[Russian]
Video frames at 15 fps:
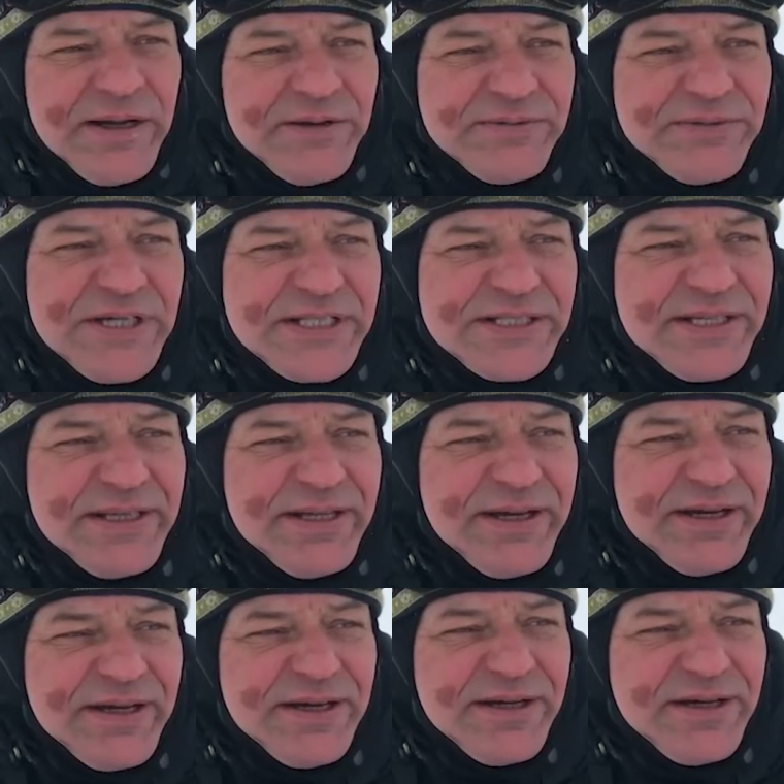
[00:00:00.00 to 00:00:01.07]
Э, в
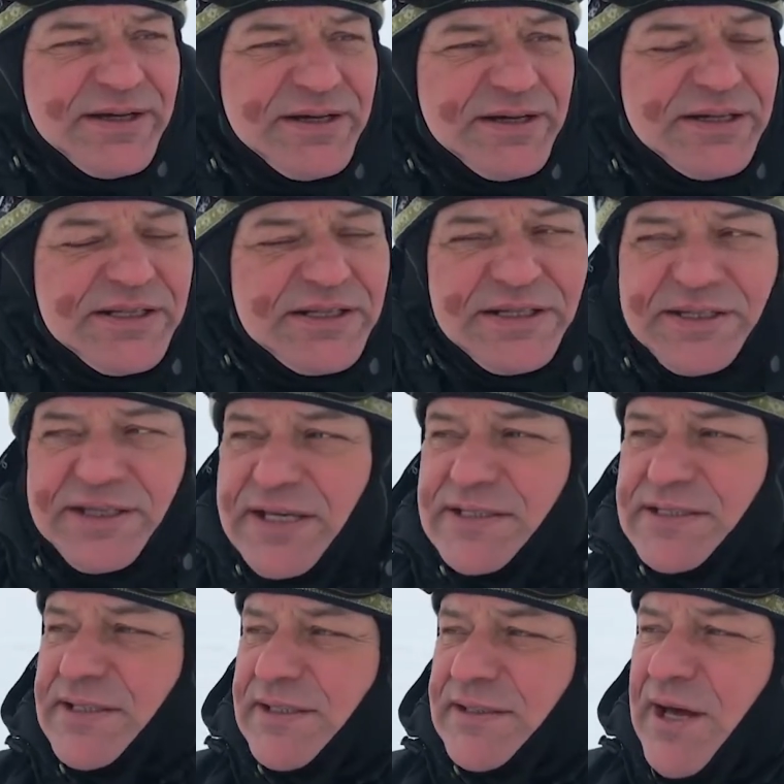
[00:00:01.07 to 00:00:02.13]
Диксоне э,
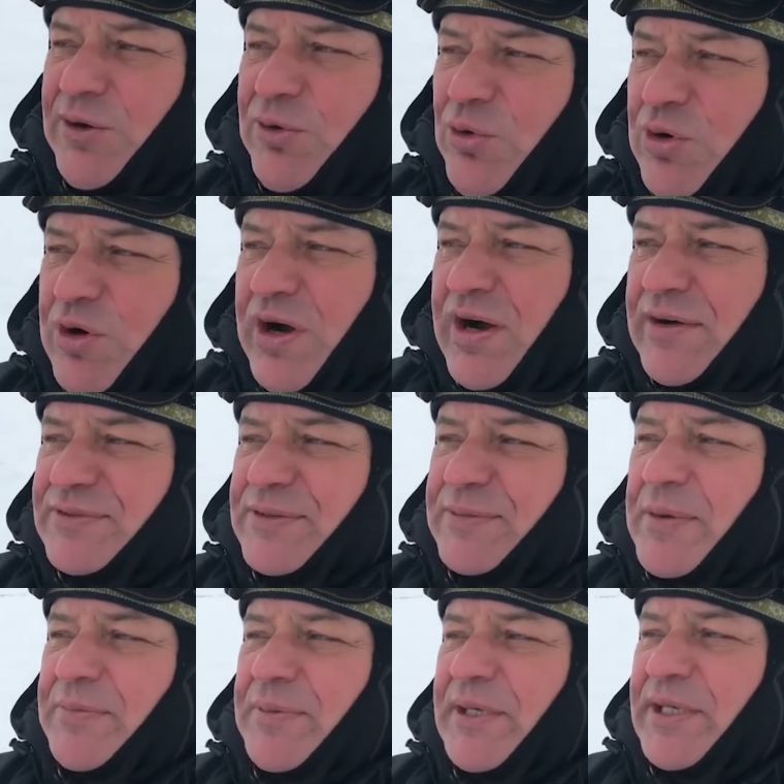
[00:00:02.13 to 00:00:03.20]
есть дорога
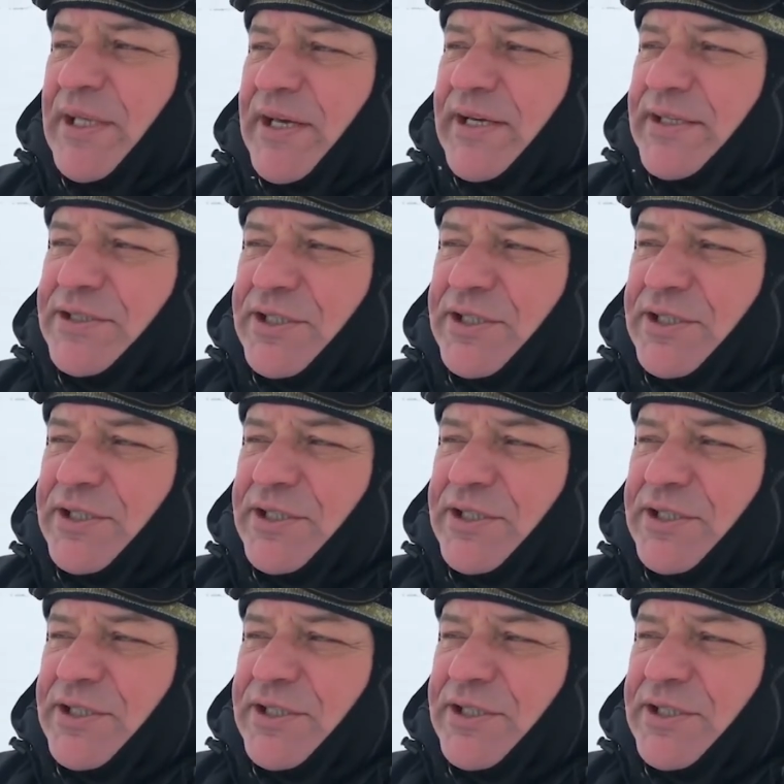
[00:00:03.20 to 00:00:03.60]
автомобильная